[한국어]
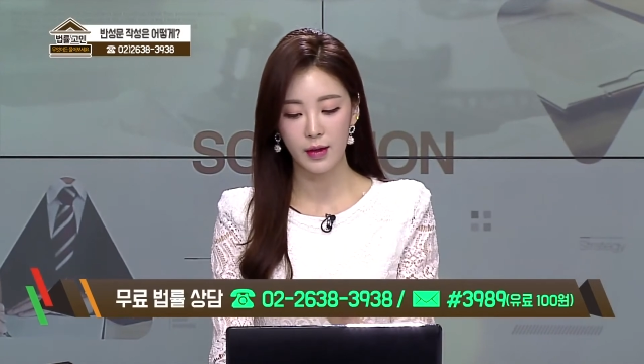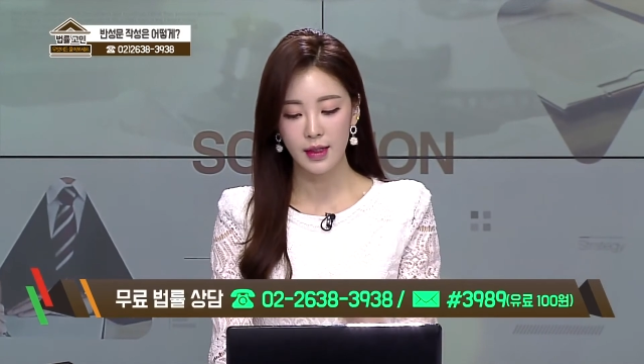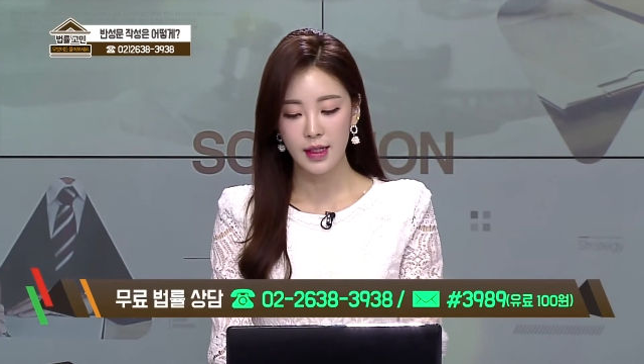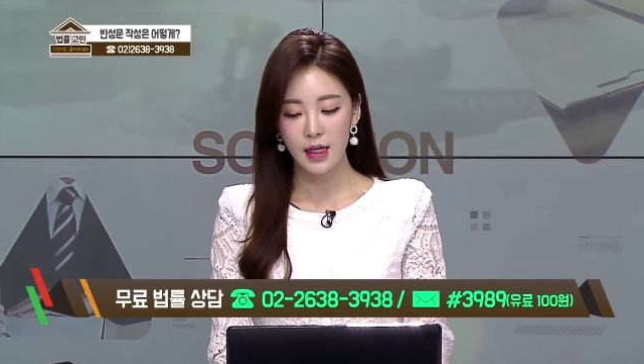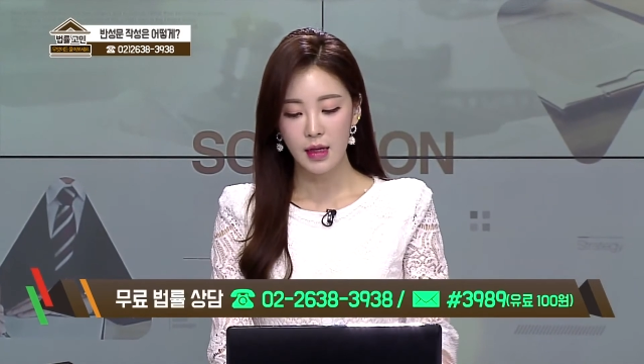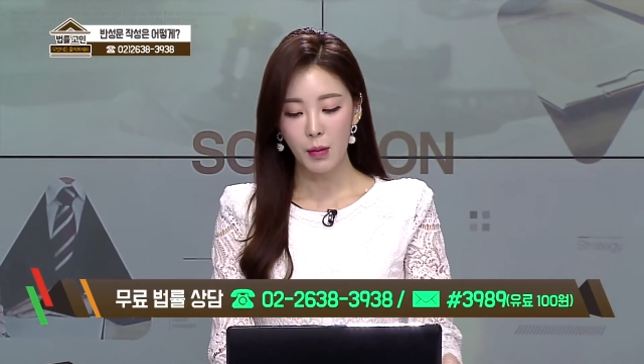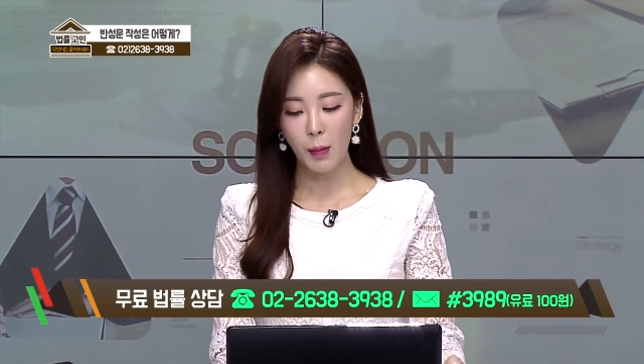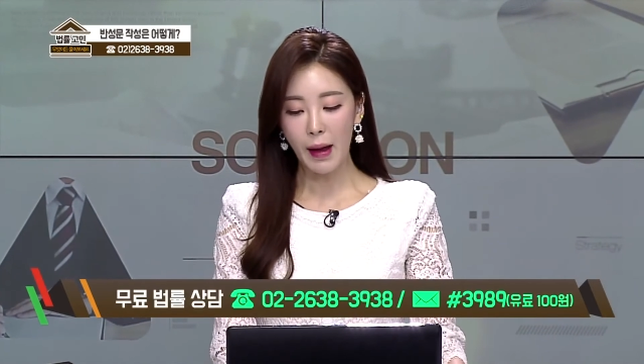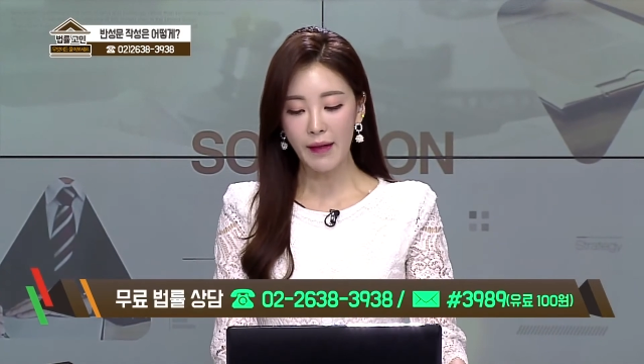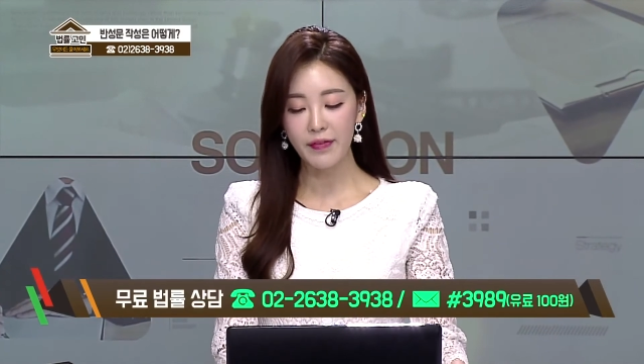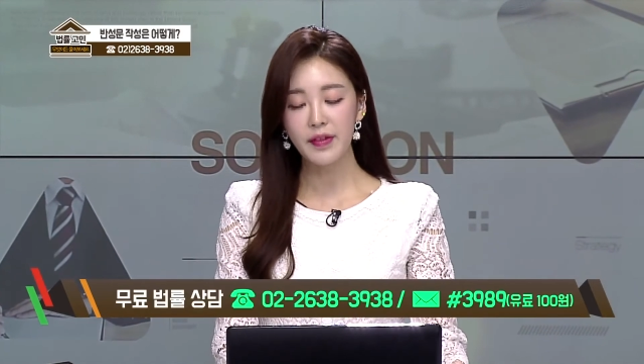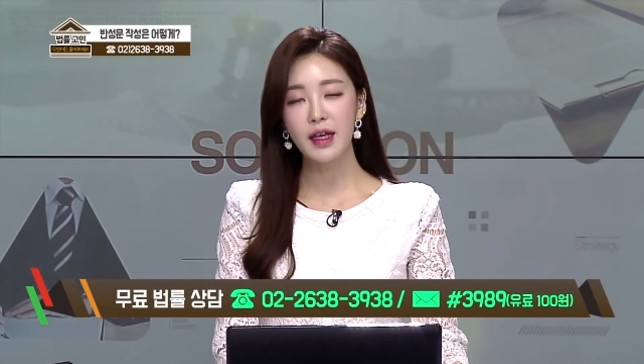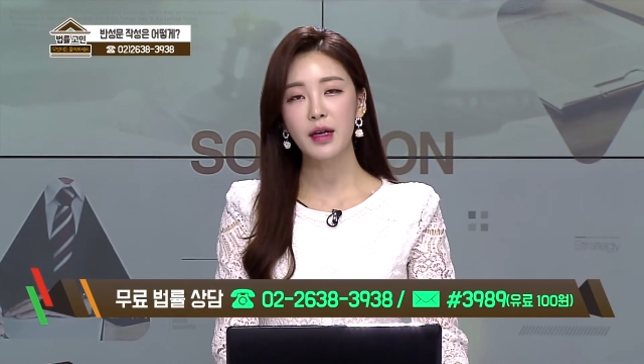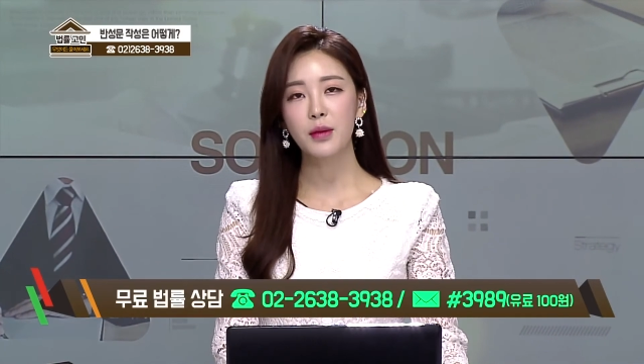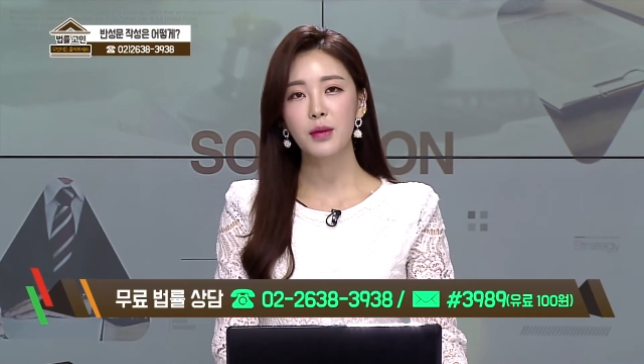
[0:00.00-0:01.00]
네, 뭐
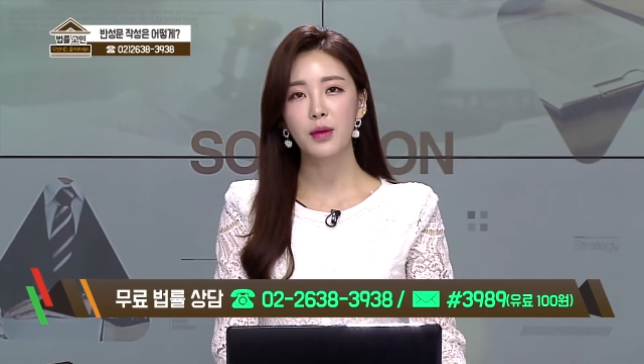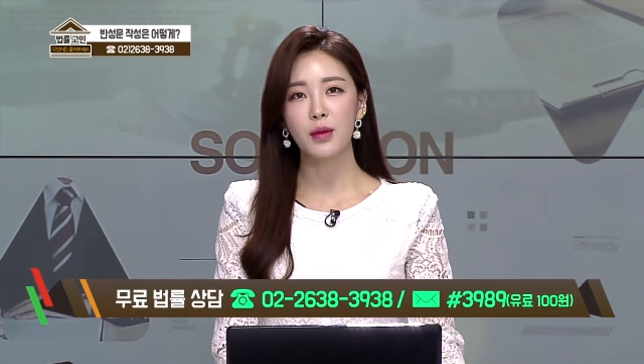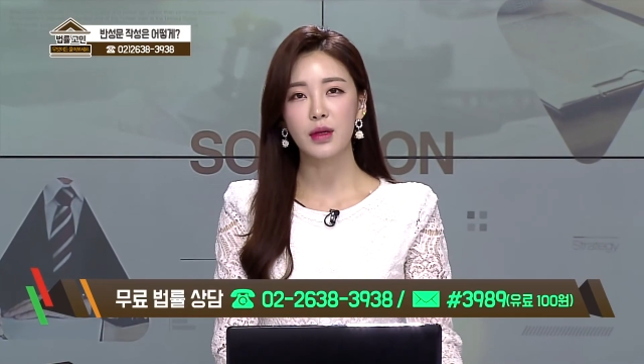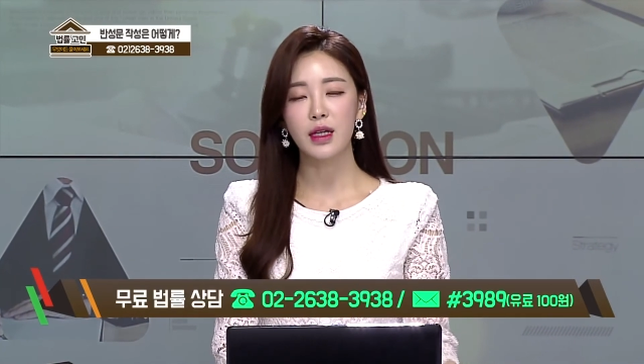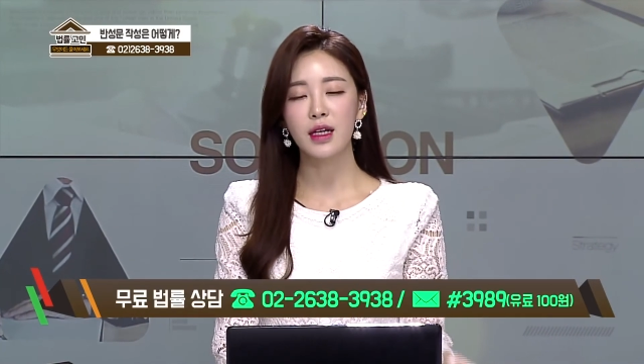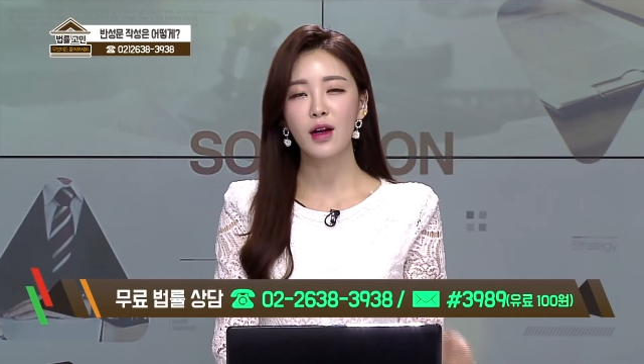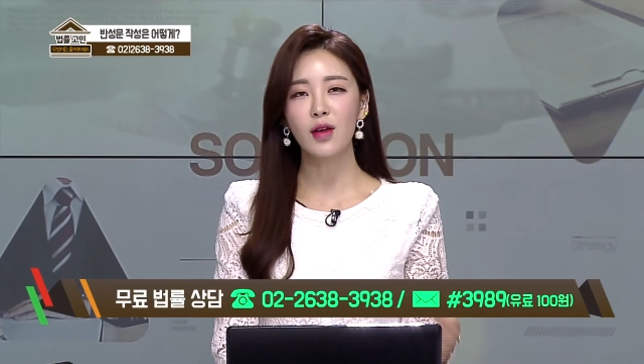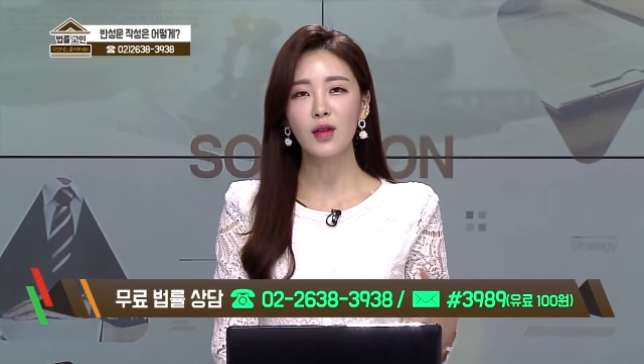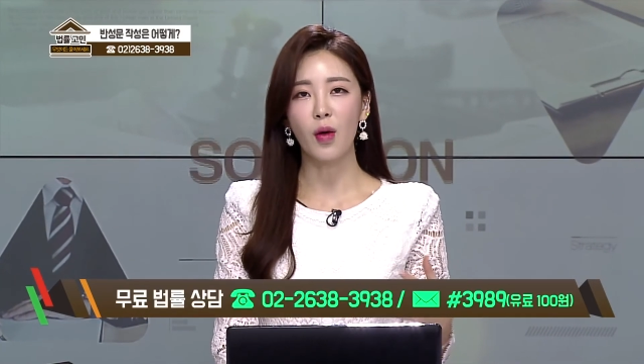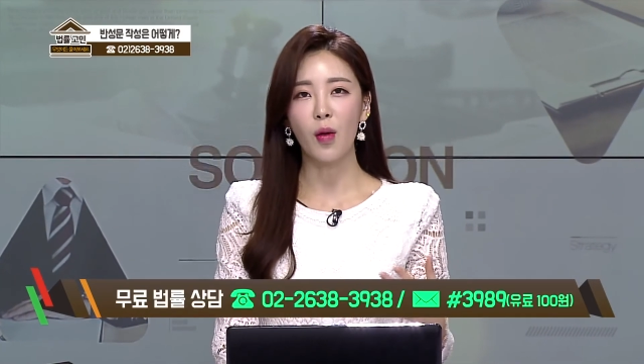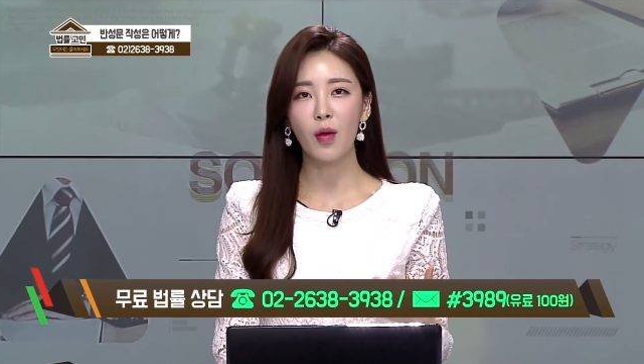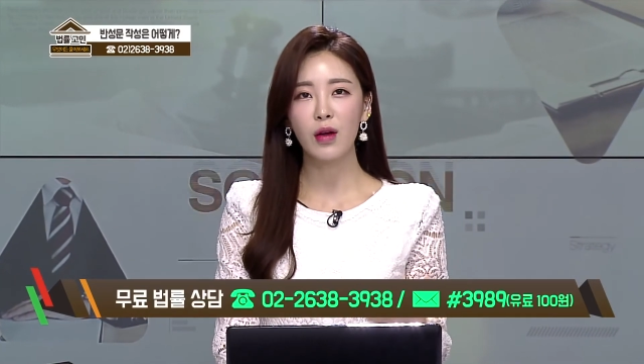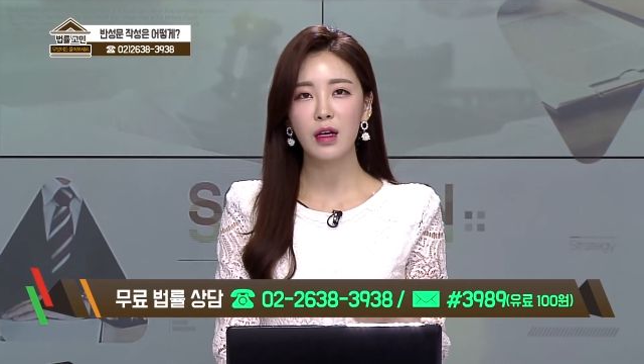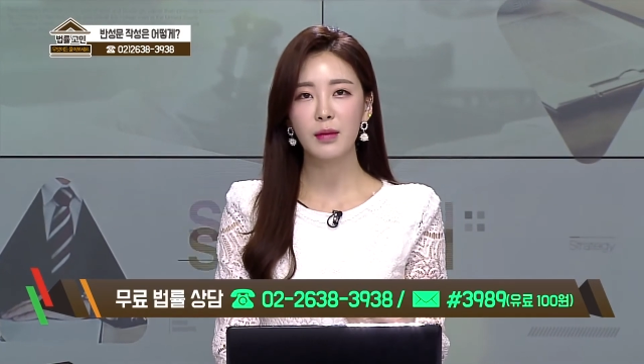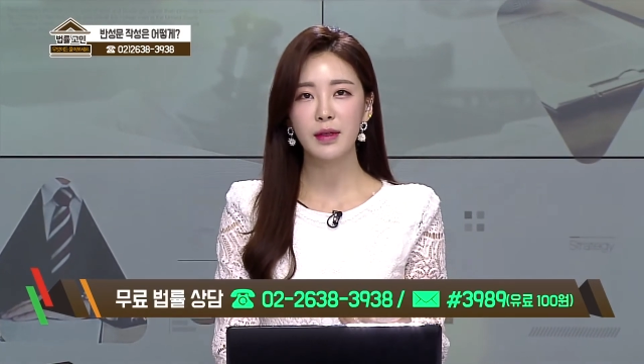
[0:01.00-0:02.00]
반대로 이런
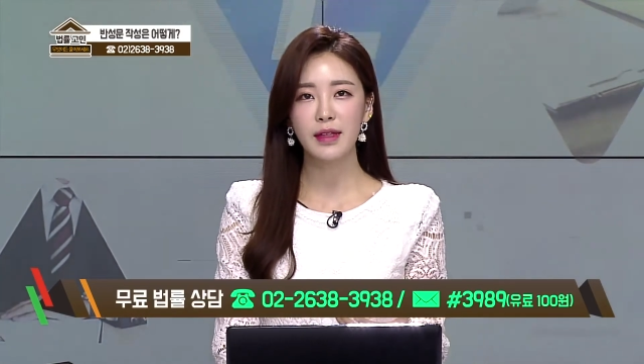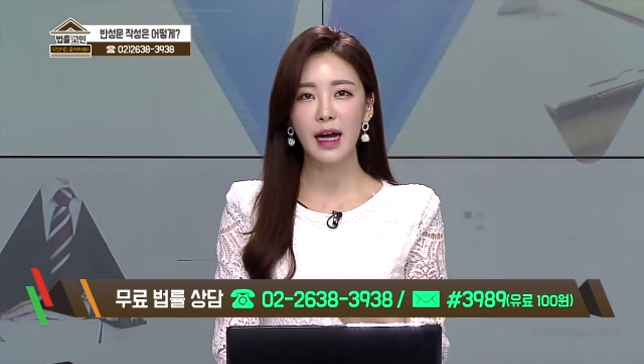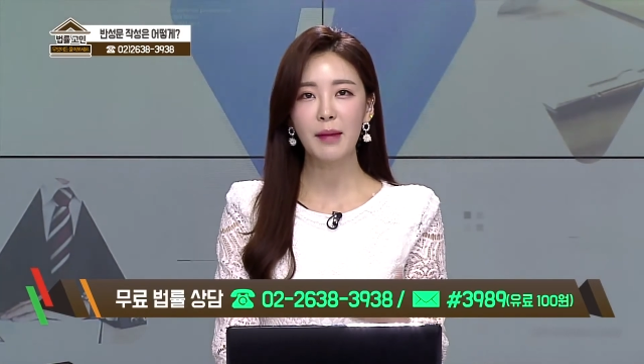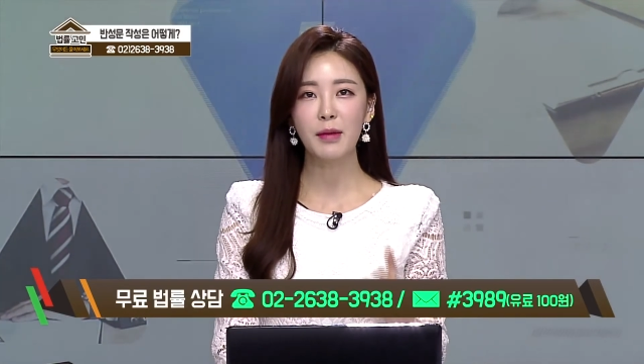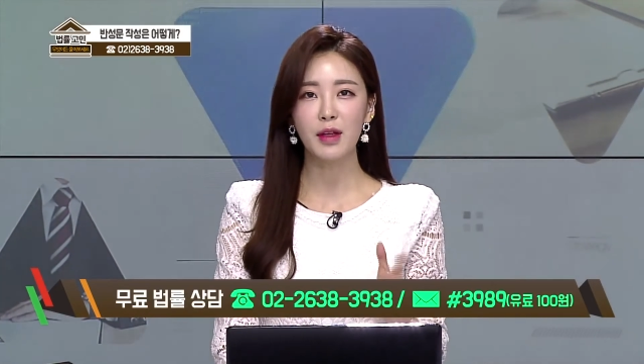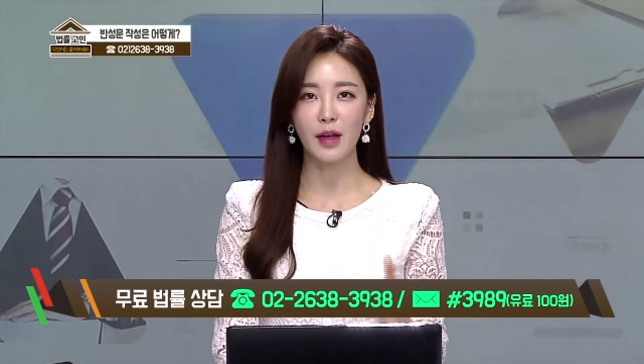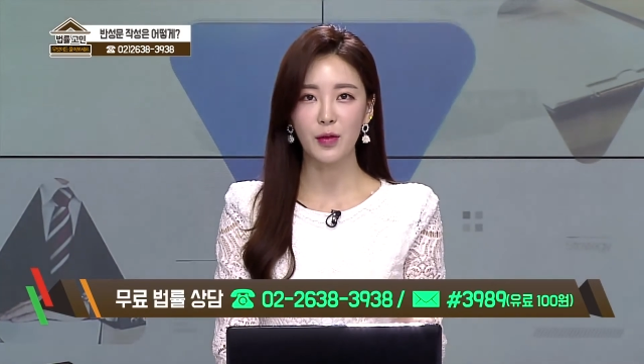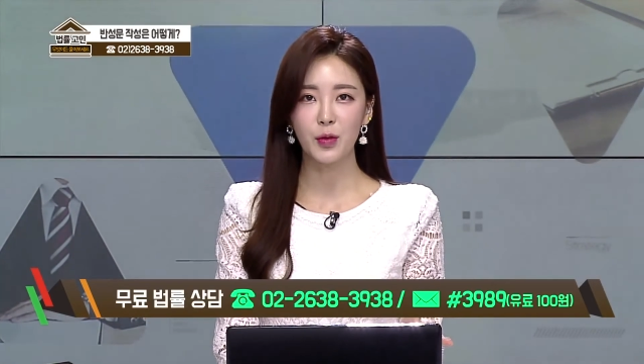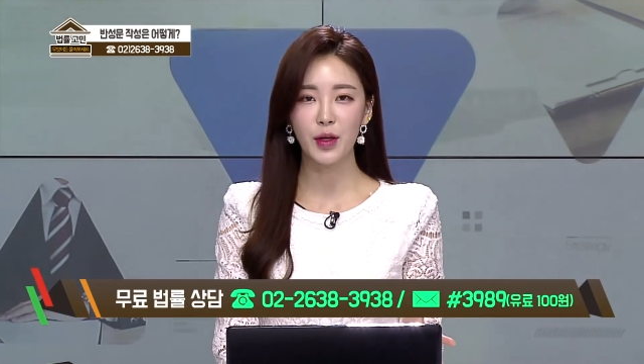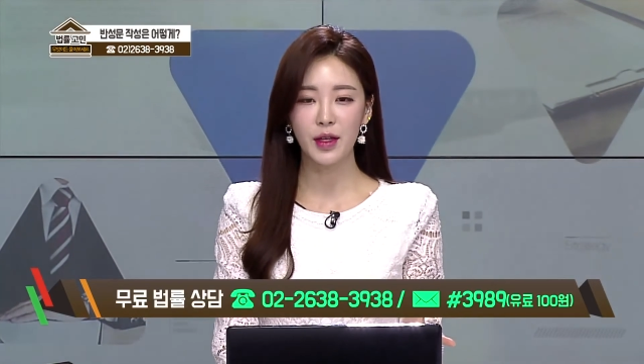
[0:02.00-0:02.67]
언급은 하면 안